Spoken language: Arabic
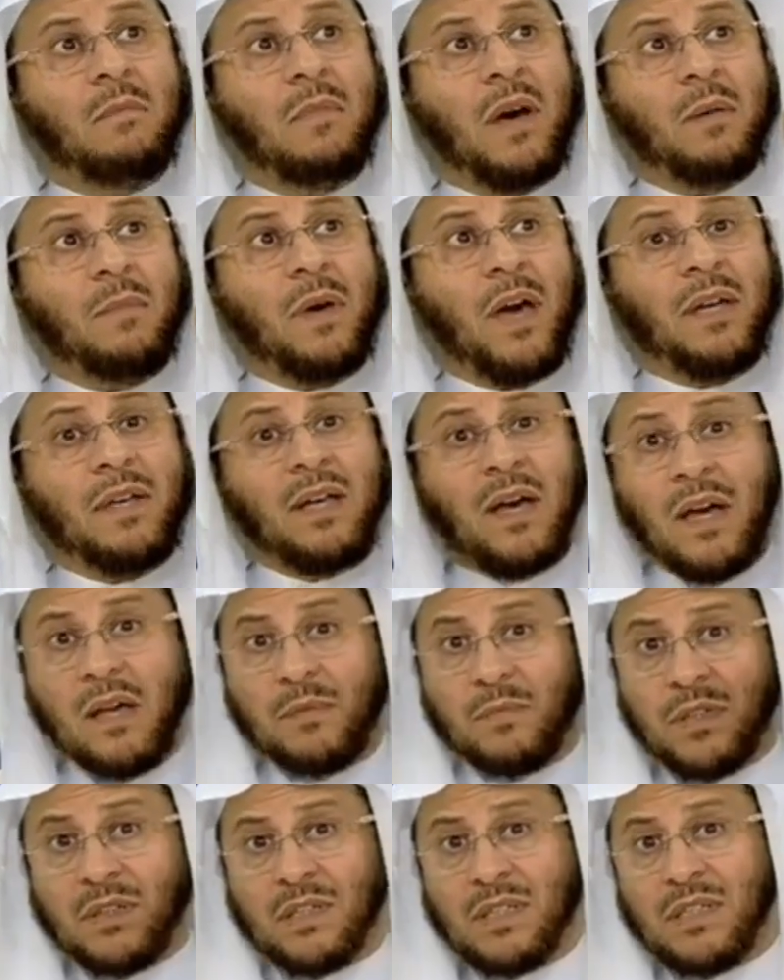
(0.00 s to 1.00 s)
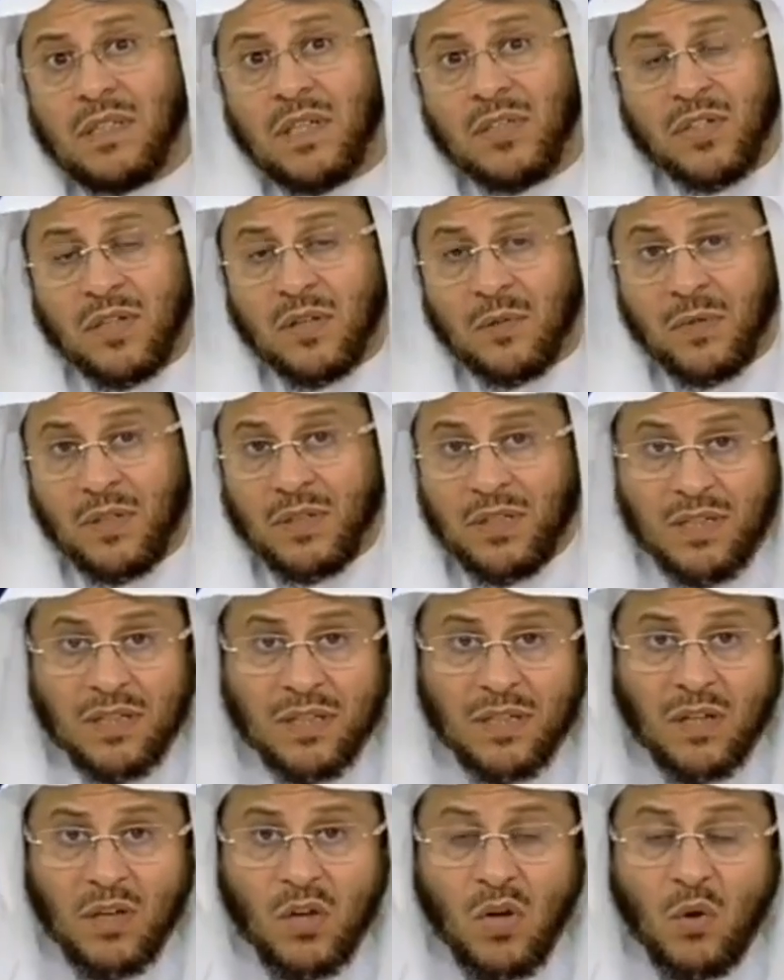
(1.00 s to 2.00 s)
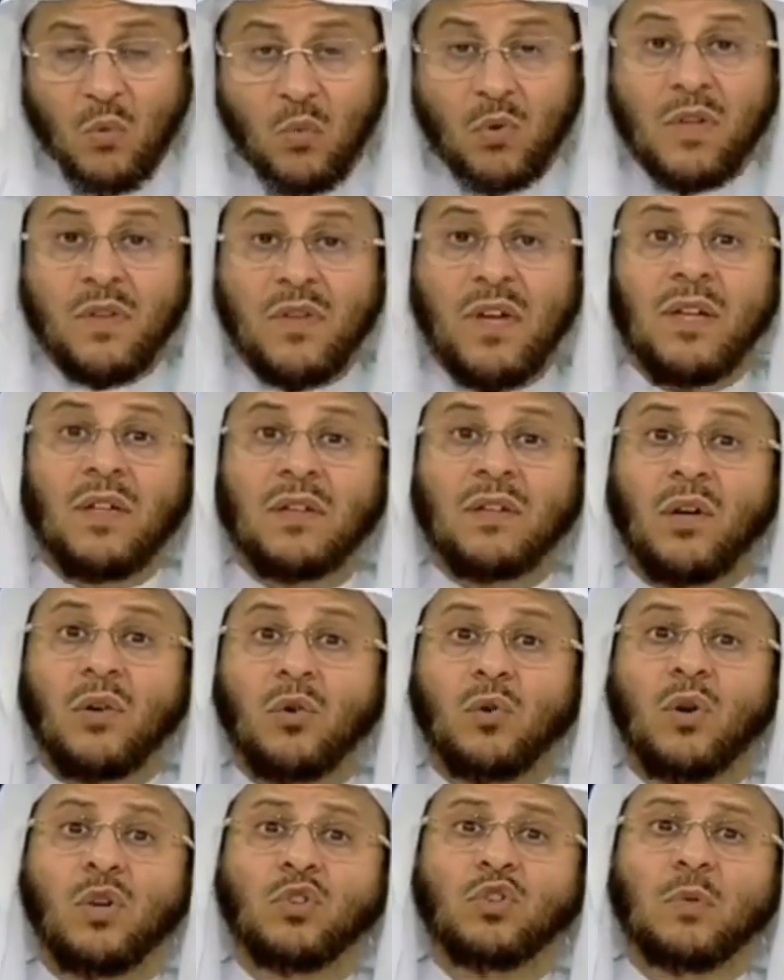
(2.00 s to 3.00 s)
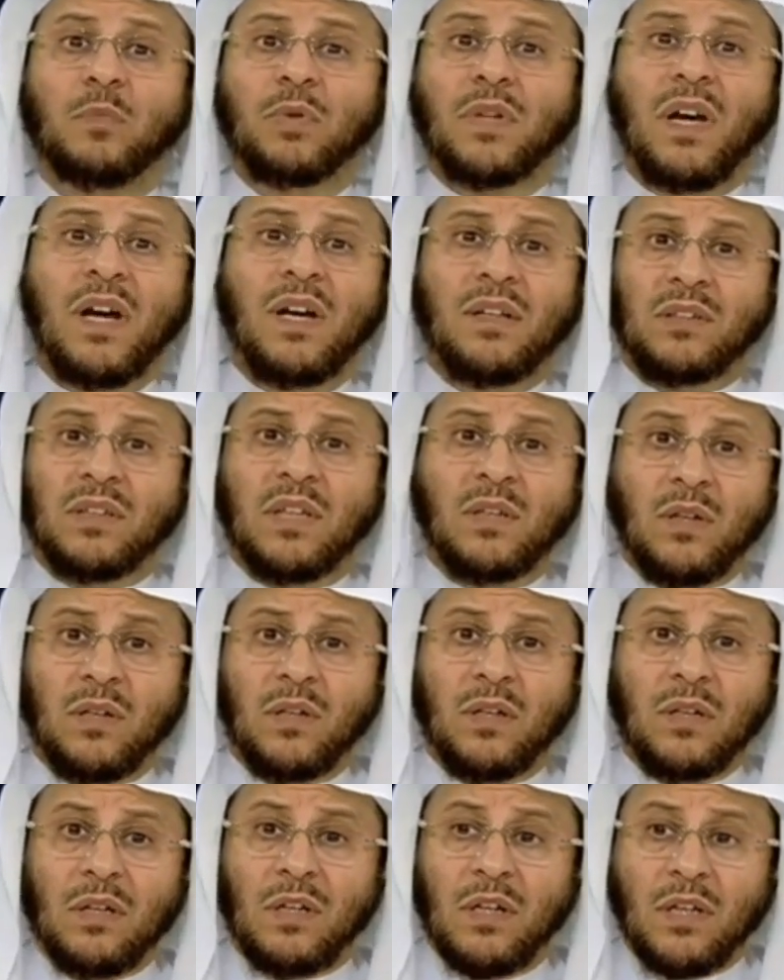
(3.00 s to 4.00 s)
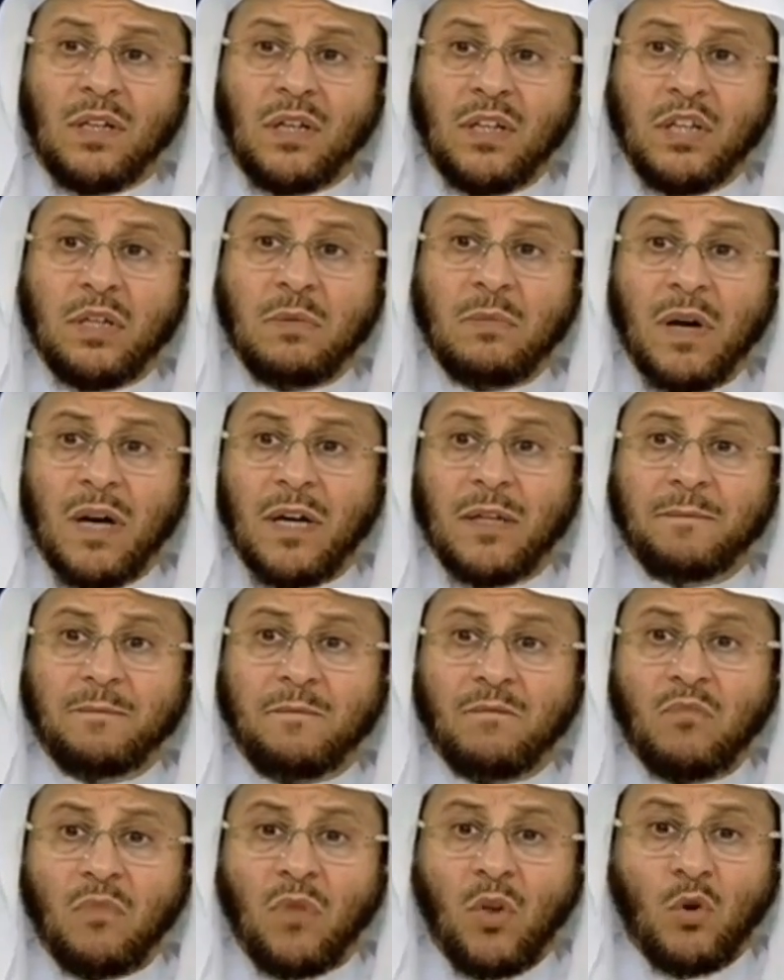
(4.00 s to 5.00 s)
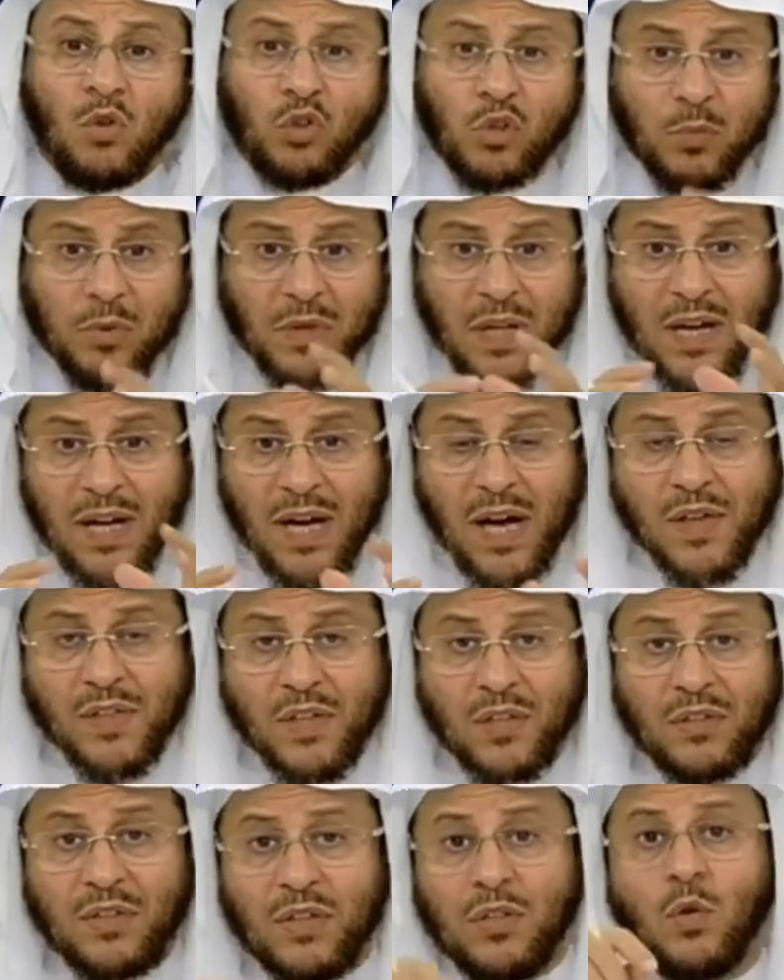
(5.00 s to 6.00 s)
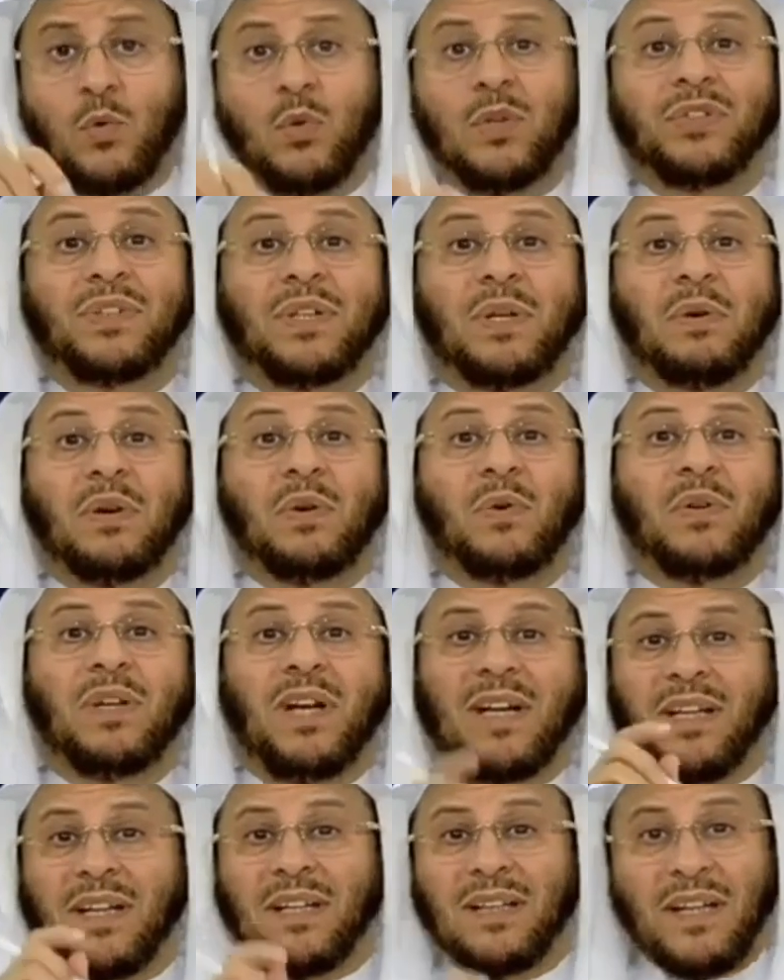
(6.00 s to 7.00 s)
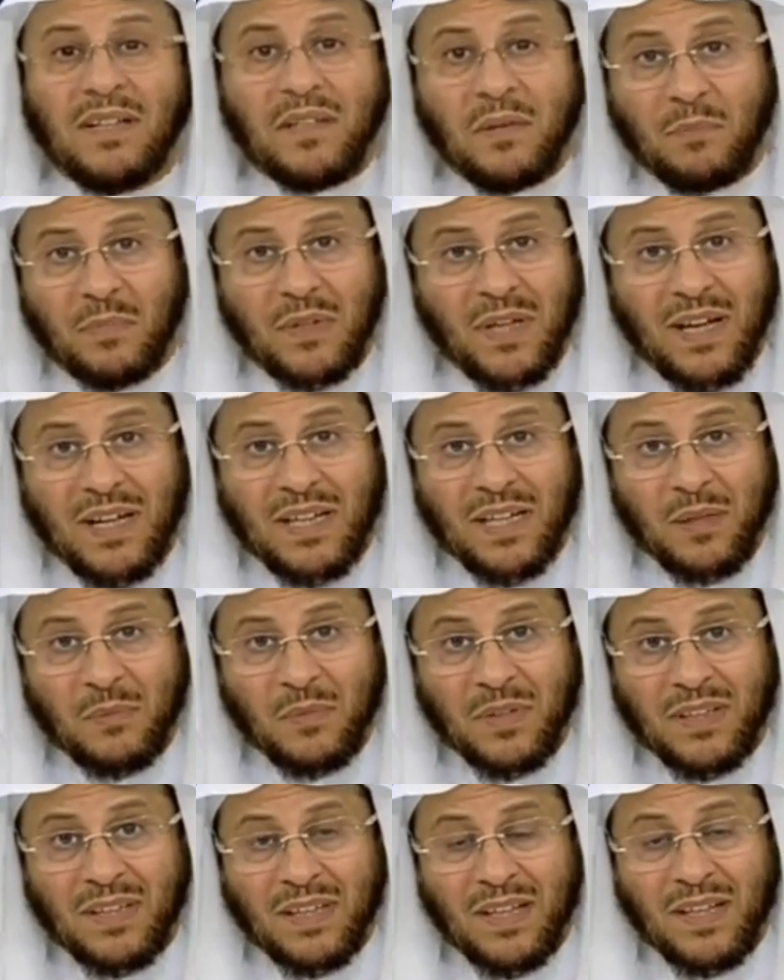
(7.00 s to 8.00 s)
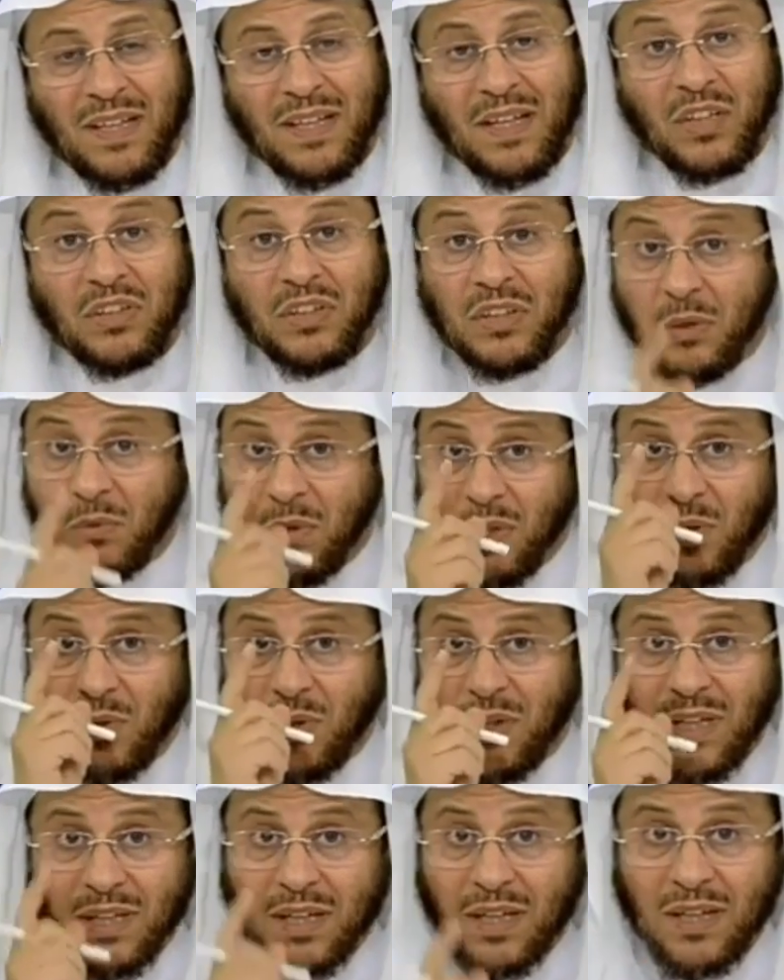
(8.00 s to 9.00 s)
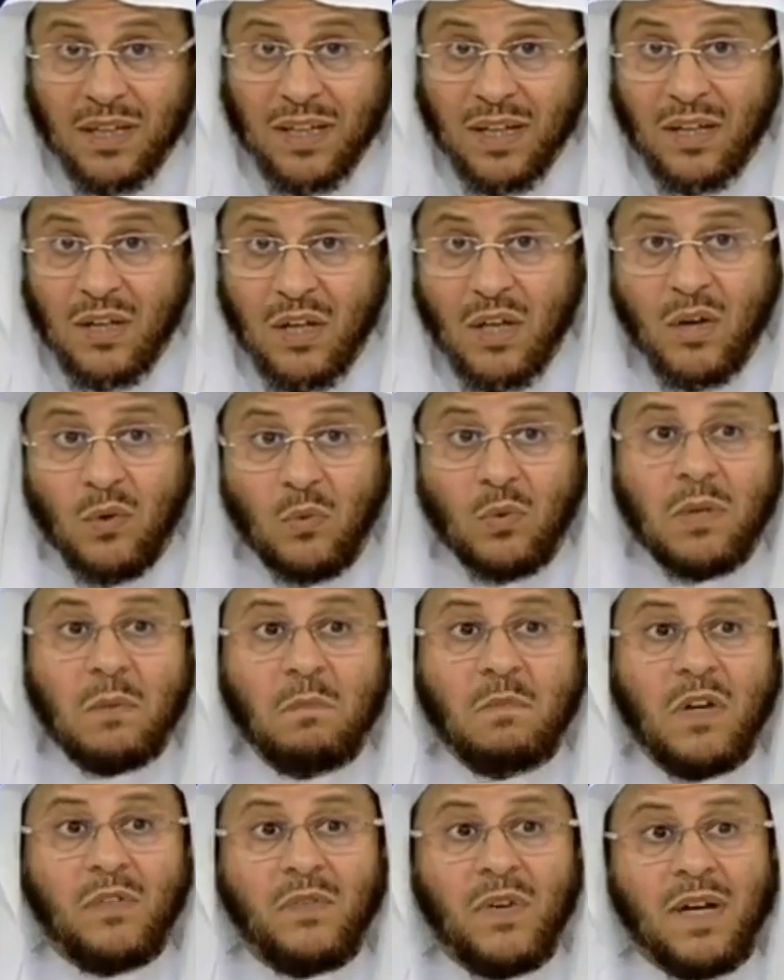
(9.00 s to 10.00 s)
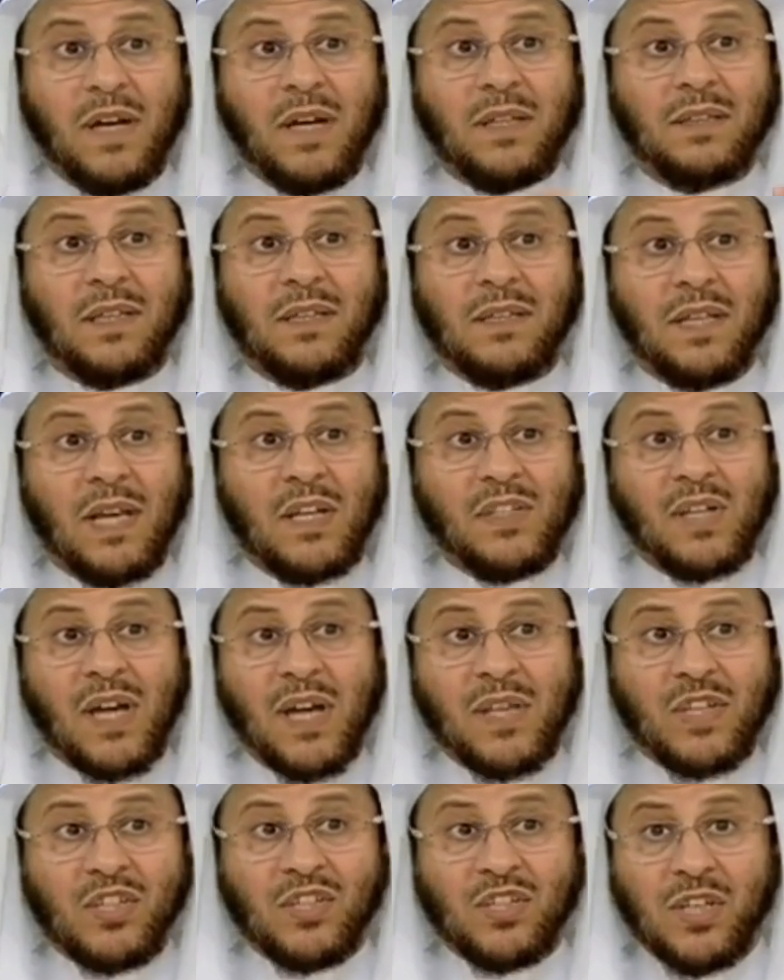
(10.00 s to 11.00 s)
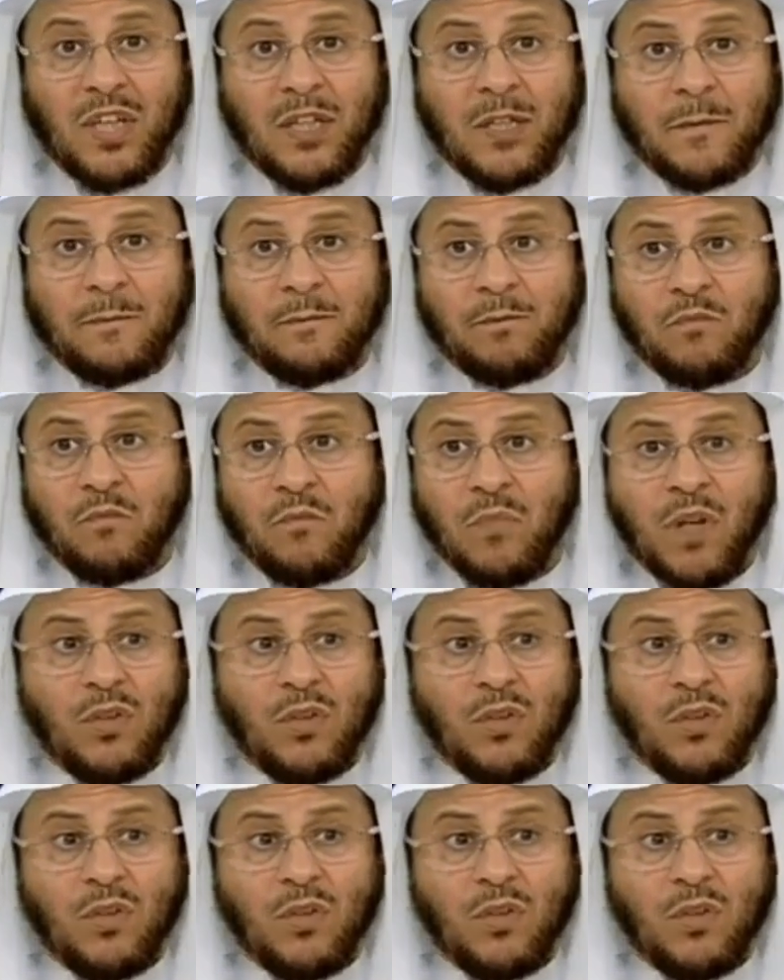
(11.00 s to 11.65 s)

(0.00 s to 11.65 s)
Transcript: امام حياه ابديه سرمديه ولذلك قطب راحه الايمان قطب راحه هذا الدين هو التوكل على الله رب العالمين التوكل على الله ولما فقد الناس هذا الشيء